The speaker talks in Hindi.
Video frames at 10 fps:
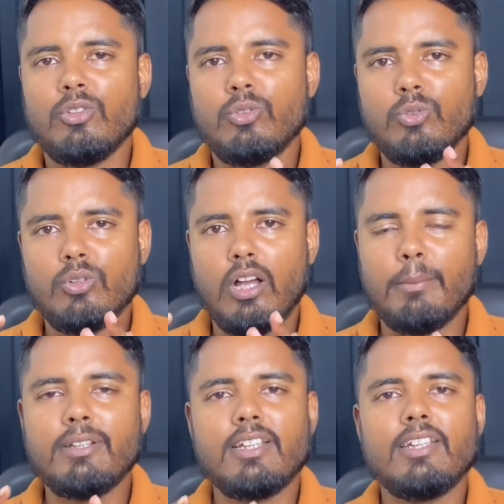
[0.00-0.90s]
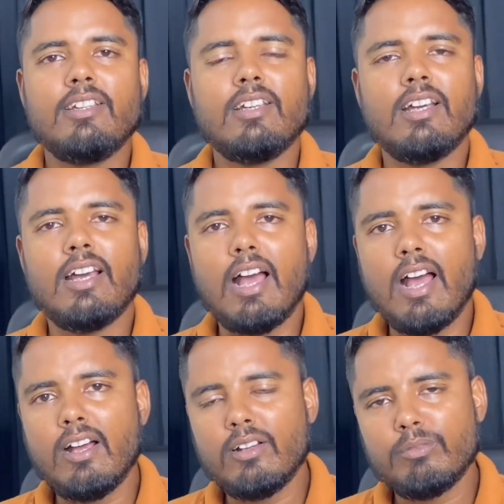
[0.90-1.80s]
तो अभी देखिए
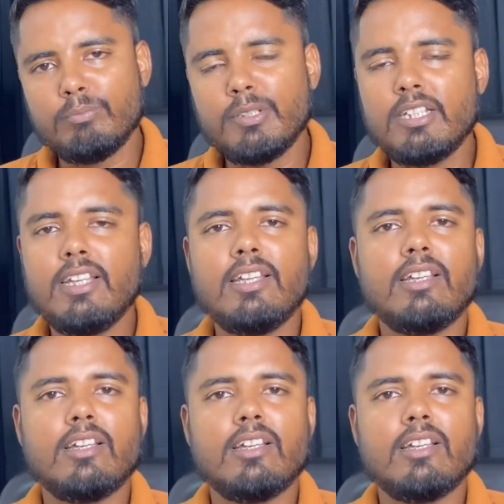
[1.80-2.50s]
पिछले